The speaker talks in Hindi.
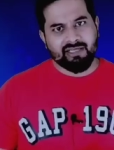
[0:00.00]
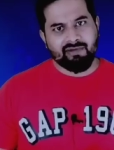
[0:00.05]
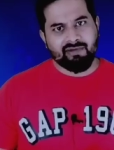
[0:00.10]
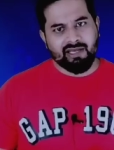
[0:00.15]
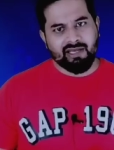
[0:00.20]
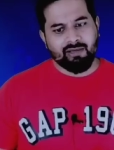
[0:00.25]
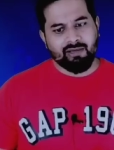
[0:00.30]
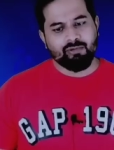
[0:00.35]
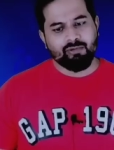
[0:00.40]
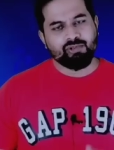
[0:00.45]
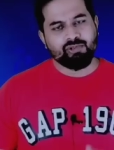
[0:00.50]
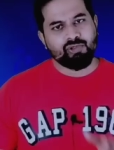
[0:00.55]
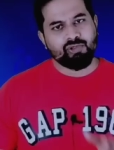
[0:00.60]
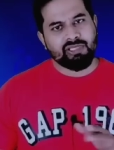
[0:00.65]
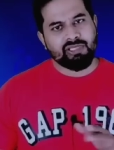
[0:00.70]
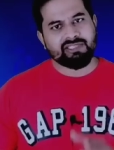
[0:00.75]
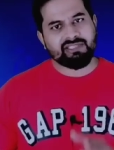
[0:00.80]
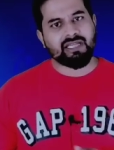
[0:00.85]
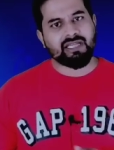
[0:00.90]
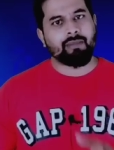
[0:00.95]
करने वाला हूँ जो
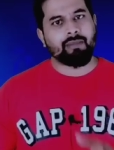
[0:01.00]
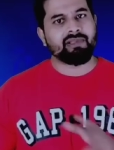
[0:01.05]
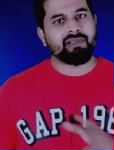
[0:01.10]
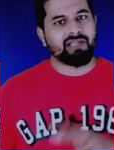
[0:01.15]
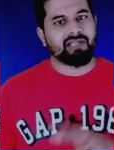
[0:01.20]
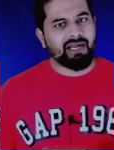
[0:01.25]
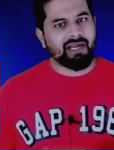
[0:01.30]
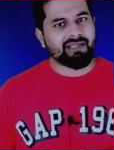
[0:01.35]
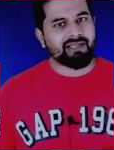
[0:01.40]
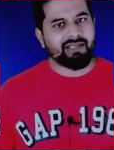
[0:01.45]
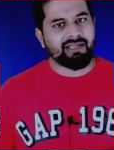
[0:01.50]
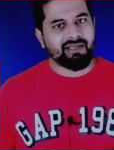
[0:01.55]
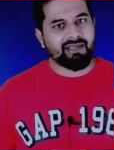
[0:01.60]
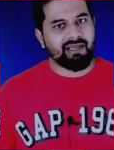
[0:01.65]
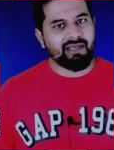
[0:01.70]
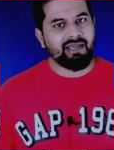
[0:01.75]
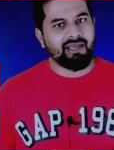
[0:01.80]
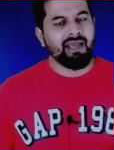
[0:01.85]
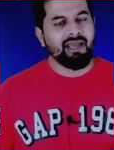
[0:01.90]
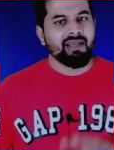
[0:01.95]
ये साबित कर
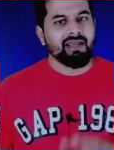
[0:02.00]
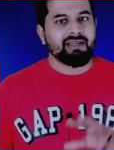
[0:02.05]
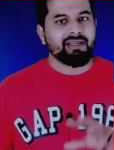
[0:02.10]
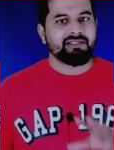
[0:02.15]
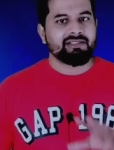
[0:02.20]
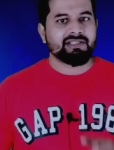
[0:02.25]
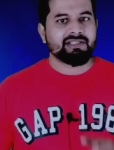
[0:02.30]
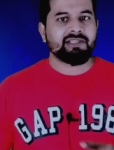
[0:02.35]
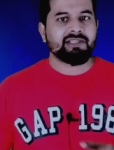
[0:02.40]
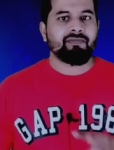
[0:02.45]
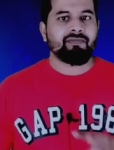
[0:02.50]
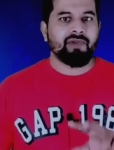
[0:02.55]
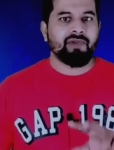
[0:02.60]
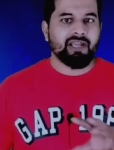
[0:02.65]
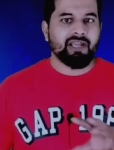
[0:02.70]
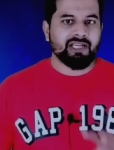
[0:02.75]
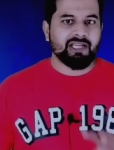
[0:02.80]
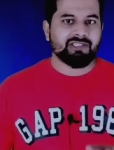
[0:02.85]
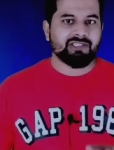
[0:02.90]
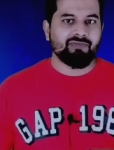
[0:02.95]
देंगे कि जैसे
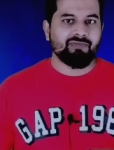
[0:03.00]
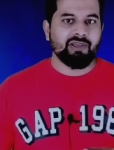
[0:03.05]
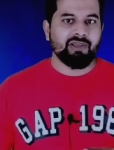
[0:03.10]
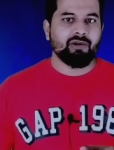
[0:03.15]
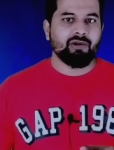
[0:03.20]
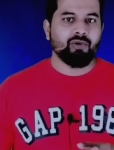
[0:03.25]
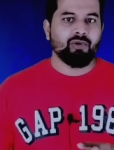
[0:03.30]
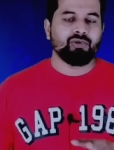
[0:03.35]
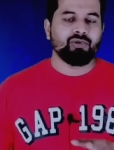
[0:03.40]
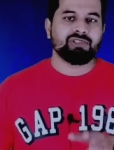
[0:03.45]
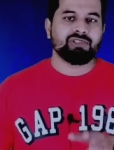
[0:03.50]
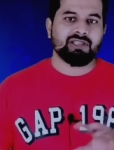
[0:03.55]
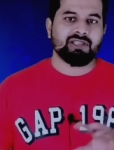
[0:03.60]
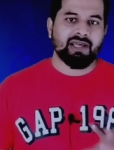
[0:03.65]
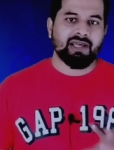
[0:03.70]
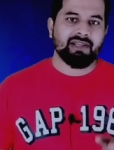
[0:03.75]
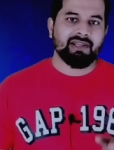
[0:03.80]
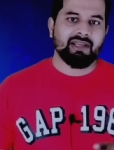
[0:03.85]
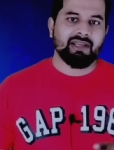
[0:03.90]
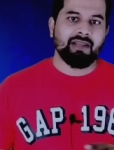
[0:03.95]
फेकस वी को
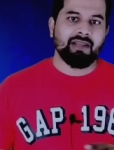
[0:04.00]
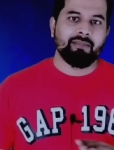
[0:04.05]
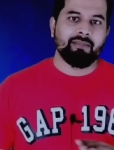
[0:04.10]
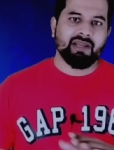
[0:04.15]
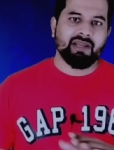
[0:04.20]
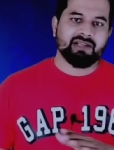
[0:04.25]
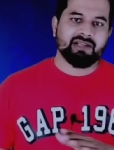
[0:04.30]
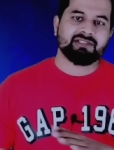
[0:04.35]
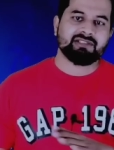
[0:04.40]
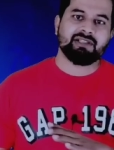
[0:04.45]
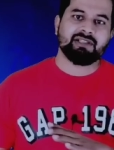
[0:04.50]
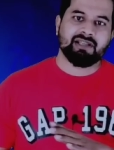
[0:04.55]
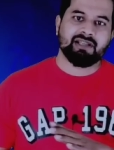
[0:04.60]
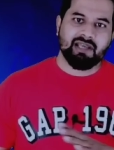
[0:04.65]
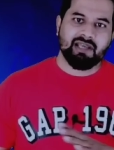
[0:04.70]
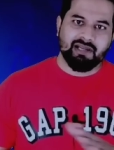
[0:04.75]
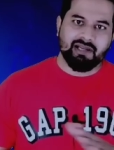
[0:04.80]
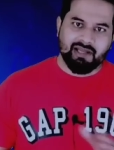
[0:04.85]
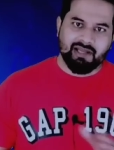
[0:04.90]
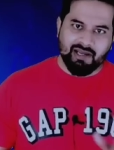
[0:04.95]
जिताने के लिए मेकर्स ने
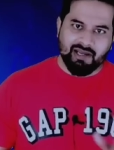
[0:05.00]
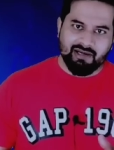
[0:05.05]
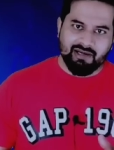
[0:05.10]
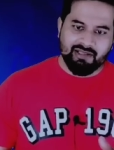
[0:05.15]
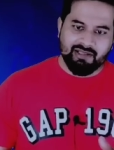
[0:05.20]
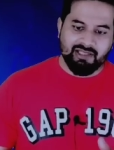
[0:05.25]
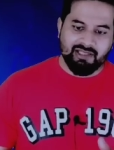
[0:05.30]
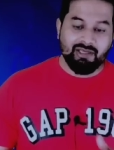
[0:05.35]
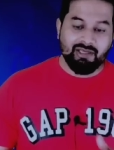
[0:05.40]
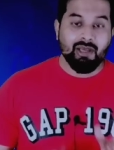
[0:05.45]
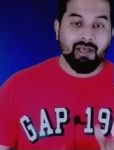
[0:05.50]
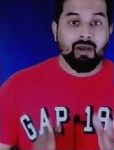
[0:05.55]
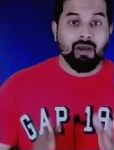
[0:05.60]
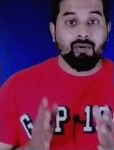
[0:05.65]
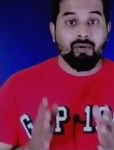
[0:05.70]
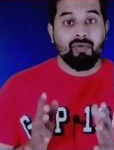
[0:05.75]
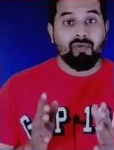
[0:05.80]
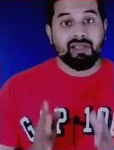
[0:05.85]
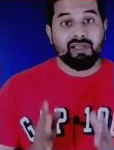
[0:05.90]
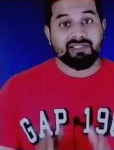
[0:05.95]
तैयारी कर ली थी
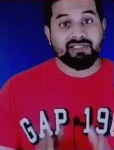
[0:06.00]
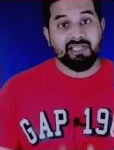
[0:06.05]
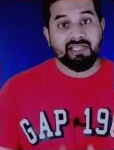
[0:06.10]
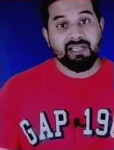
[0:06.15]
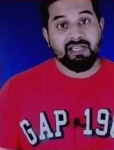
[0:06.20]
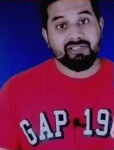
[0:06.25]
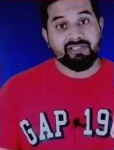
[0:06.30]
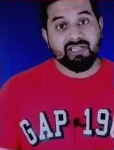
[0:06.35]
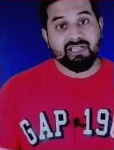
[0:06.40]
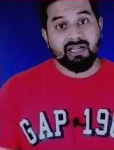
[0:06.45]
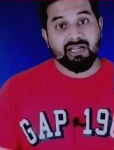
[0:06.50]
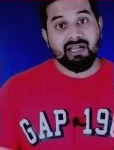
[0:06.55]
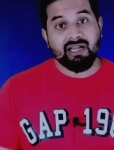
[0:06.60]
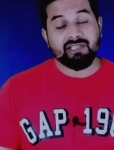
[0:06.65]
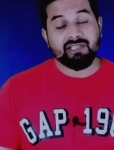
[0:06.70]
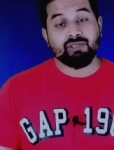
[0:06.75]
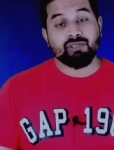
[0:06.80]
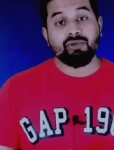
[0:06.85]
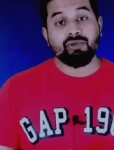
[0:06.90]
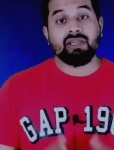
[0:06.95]
वैसे ही जग्गा
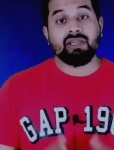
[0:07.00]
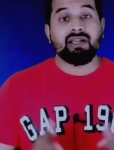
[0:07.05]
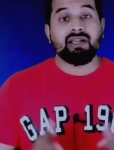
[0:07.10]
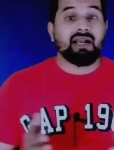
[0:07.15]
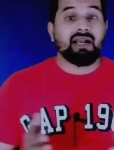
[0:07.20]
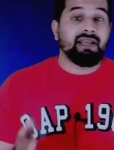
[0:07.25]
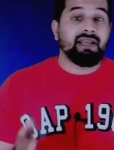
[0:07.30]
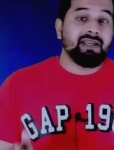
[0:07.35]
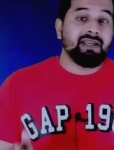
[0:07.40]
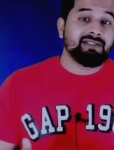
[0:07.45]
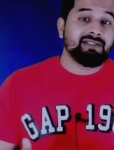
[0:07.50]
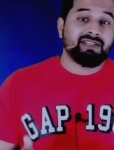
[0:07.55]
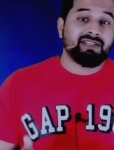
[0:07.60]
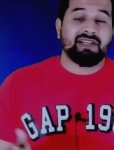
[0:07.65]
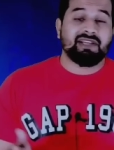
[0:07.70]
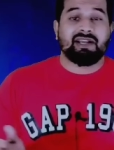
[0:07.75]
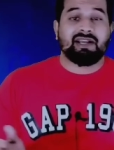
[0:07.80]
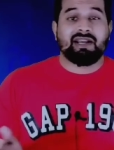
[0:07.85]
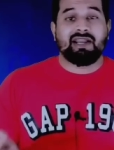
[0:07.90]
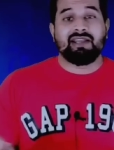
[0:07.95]
जो कि कहीं से
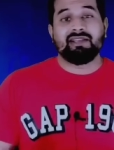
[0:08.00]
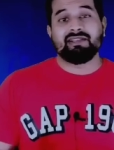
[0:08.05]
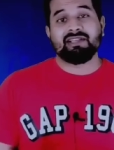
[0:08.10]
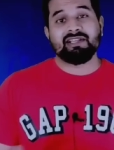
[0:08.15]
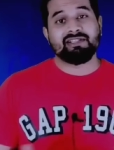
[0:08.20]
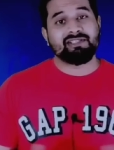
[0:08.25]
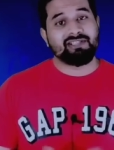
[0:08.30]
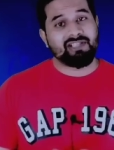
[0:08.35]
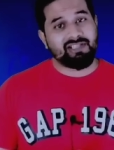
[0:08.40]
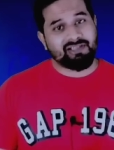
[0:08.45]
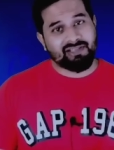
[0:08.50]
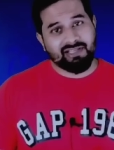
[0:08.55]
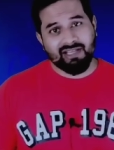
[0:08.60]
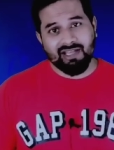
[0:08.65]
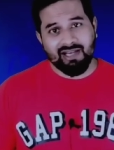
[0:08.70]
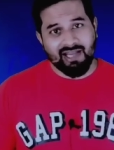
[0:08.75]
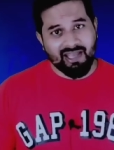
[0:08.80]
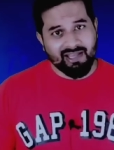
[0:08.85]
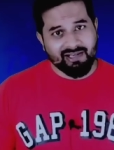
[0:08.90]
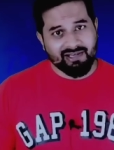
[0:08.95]
कहीं तक जीतने के
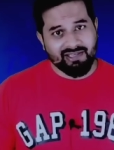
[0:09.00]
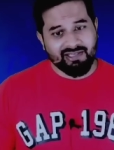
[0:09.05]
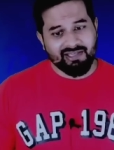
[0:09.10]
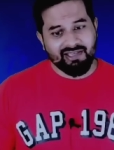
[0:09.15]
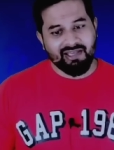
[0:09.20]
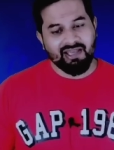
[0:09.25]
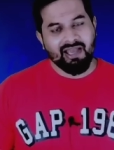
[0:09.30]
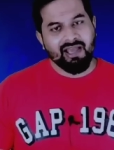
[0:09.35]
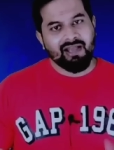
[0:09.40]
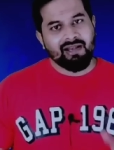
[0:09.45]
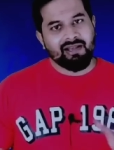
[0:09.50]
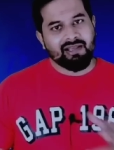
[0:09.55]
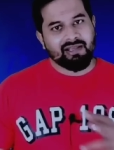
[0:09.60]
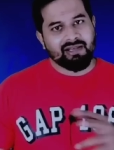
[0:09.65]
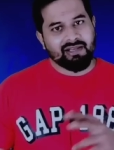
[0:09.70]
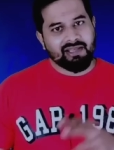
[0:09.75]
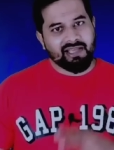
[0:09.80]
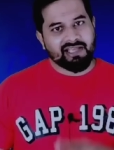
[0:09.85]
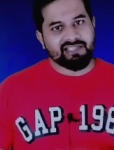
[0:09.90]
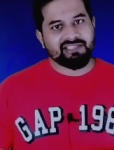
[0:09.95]
लायक नहीं है
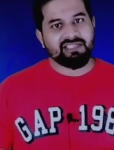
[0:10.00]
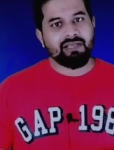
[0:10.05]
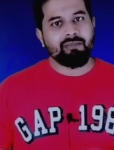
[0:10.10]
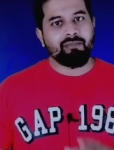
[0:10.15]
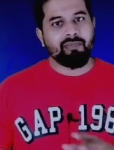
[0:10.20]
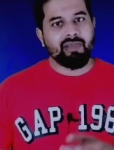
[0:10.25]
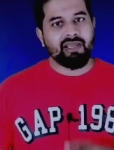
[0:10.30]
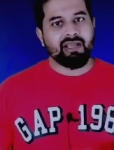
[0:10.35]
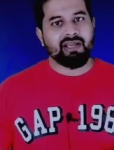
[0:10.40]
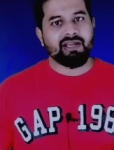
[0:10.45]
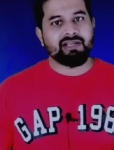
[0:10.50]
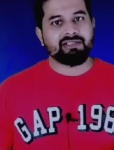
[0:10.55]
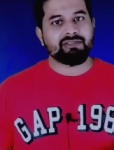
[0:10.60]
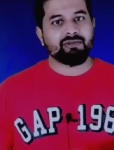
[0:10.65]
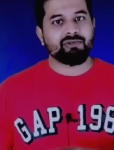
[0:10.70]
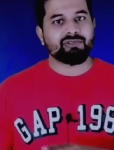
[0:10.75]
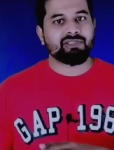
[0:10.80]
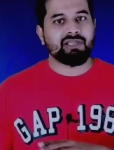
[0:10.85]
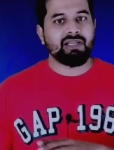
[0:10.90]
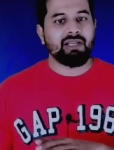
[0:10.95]
लेकिन कैसे मेकर्स
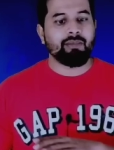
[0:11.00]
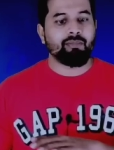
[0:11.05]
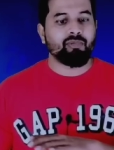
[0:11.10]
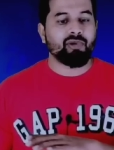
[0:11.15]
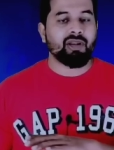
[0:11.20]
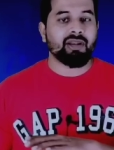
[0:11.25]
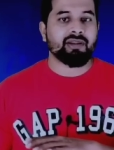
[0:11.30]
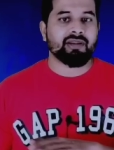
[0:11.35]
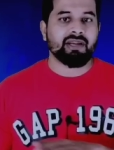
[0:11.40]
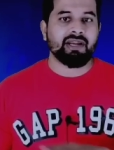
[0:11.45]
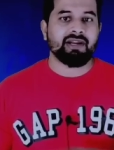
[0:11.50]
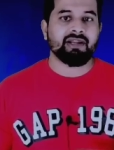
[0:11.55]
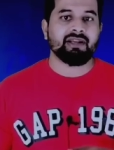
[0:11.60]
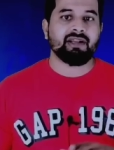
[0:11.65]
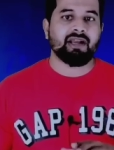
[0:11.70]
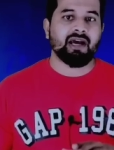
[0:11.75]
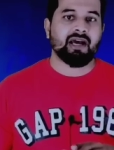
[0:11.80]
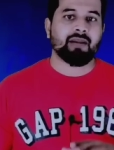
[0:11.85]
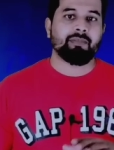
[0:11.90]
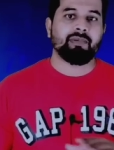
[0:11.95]
उसके लिए पूरा रेड
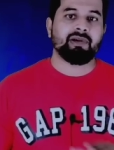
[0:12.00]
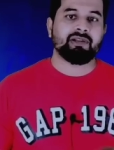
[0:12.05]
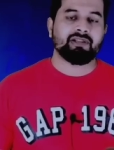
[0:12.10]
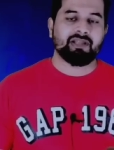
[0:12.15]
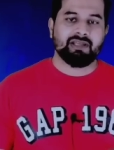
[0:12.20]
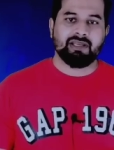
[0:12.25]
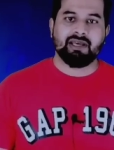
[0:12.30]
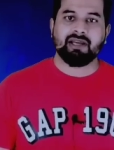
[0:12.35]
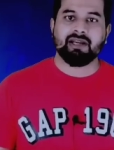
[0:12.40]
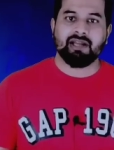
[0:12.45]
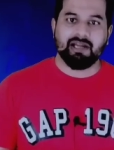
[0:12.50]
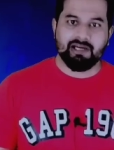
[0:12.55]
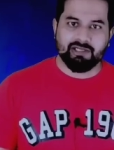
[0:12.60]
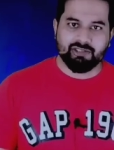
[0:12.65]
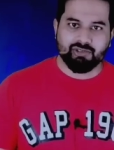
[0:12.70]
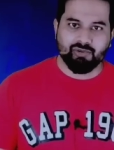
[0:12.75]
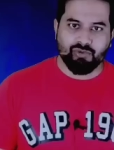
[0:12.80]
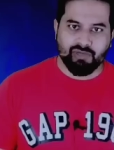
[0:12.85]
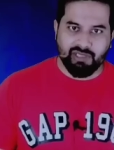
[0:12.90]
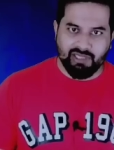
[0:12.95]
कारपेट तैयार कर
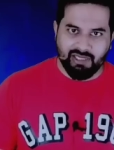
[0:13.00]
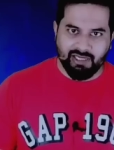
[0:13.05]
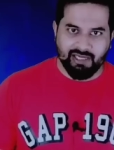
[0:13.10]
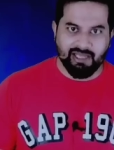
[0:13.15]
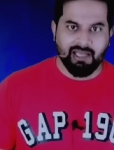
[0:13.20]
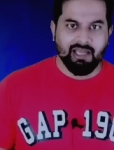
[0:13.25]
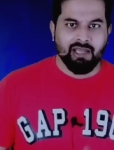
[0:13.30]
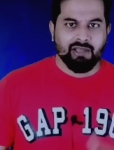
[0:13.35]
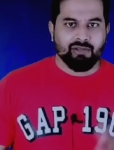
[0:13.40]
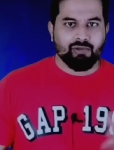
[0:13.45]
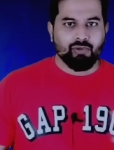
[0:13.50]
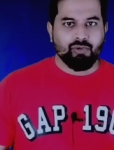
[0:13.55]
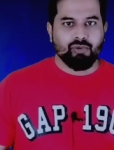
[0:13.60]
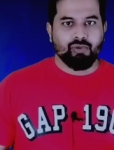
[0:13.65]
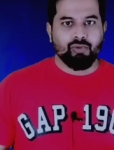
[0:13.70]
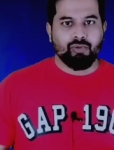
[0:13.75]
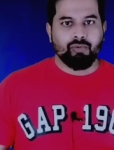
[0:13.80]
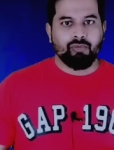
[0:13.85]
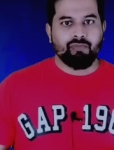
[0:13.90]
चुके हैं तो